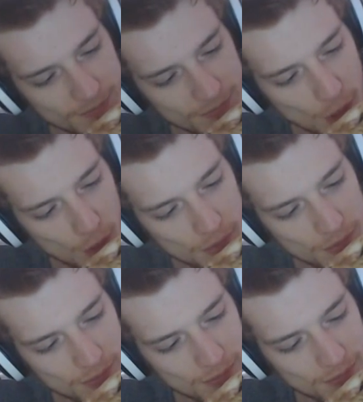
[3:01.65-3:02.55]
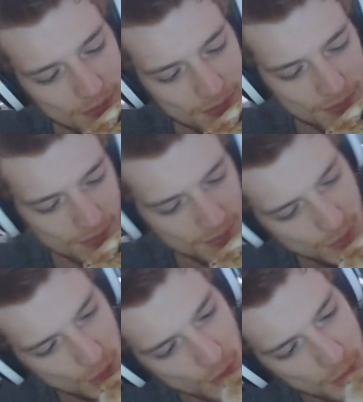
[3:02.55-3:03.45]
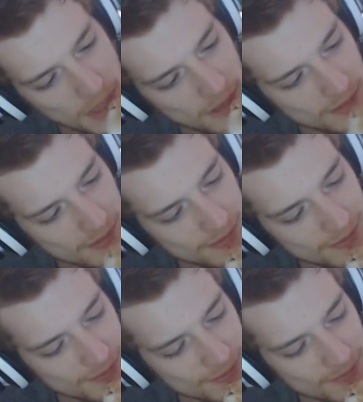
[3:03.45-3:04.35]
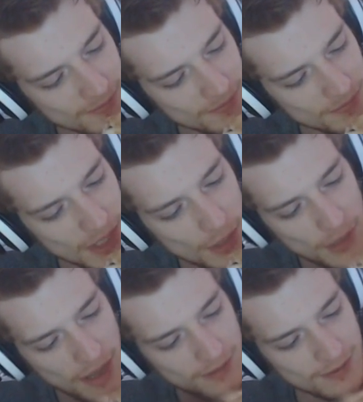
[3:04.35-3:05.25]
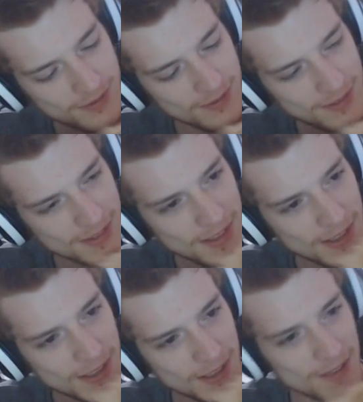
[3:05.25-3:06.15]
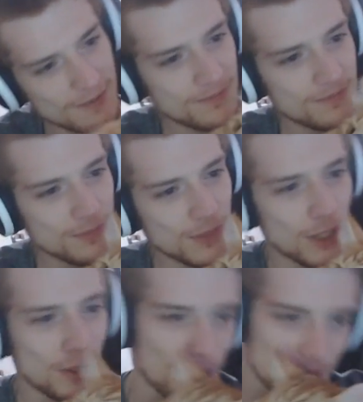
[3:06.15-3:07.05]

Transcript: Non Tu veux pas au revoir. D'accord.